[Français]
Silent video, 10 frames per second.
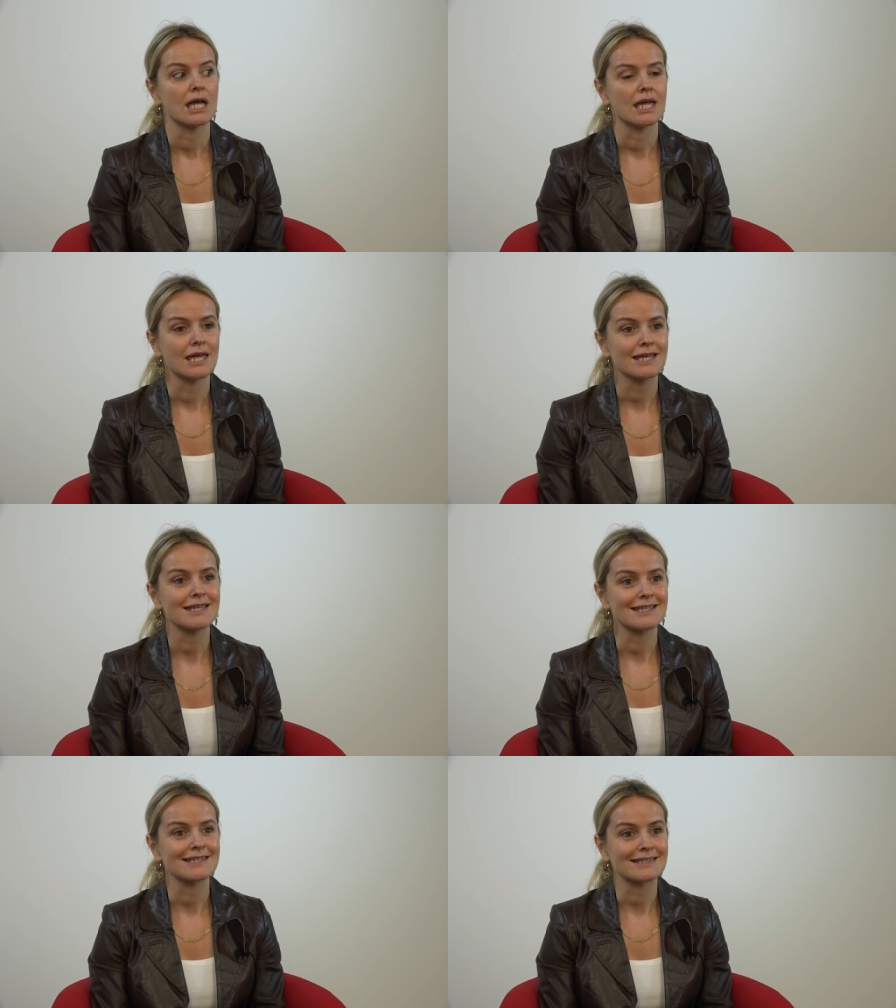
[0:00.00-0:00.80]

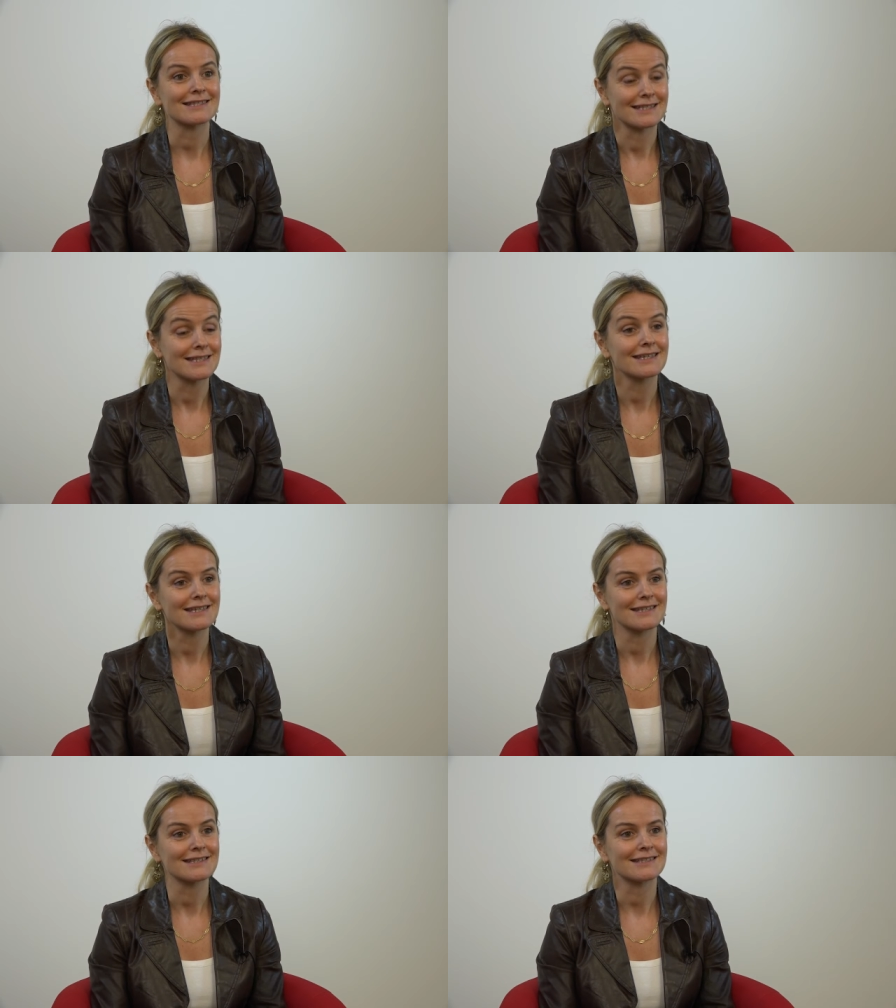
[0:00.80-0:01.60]
Et
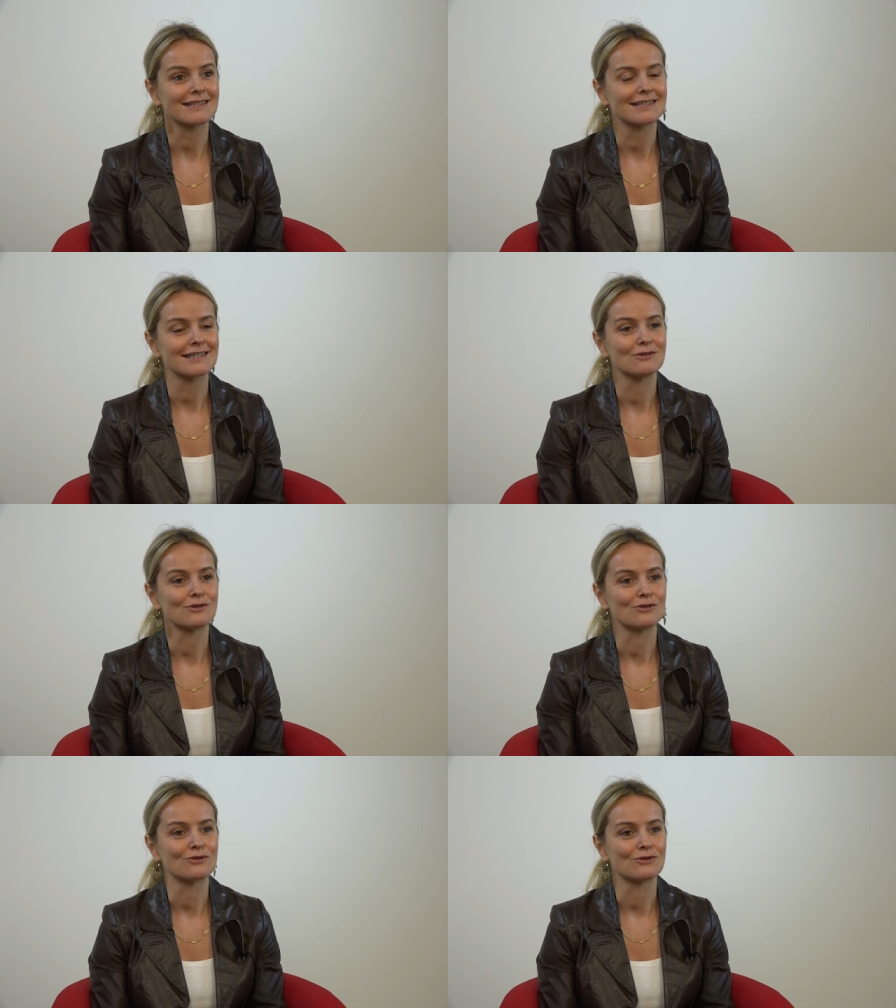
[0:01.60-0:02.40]
c'était
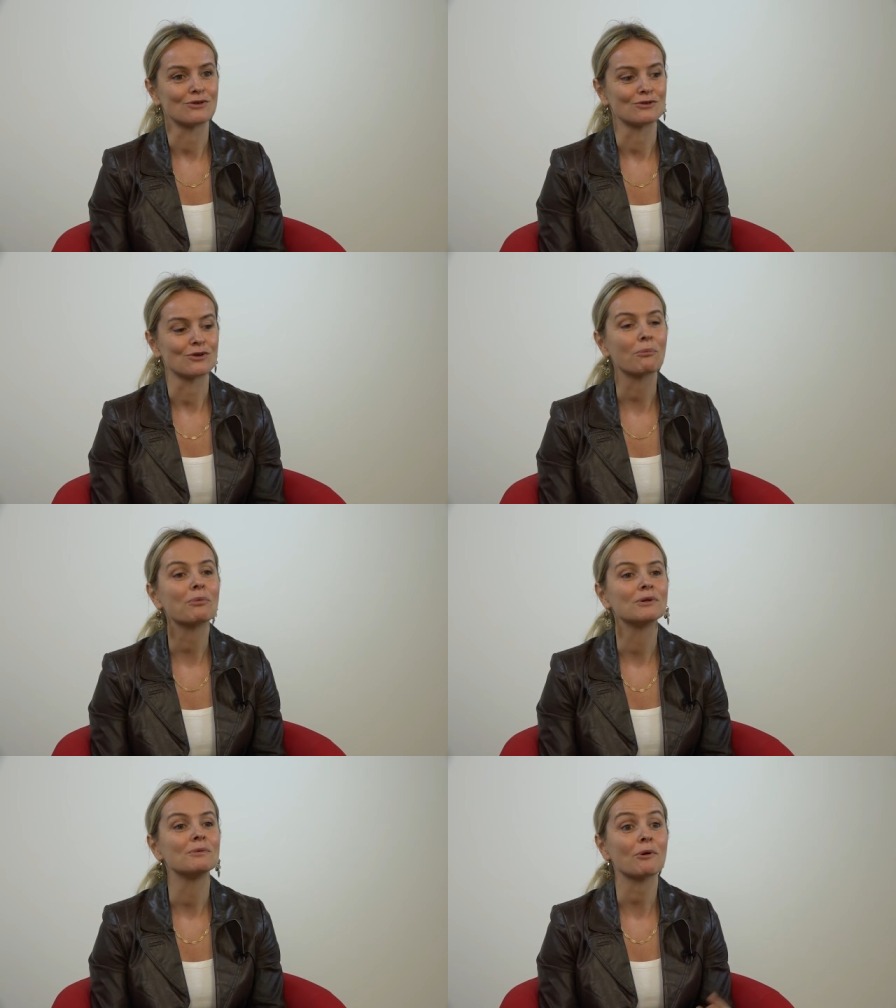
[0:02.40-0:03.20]

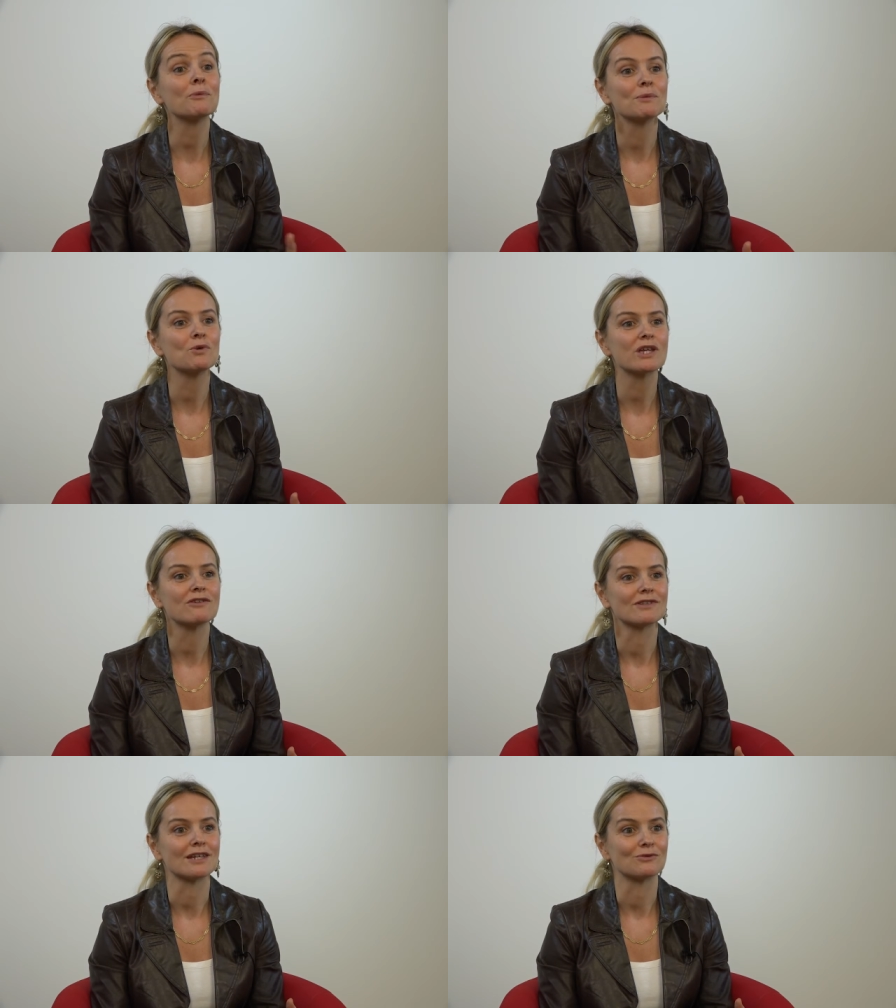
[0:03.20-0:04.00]
le, premier mot qui venait.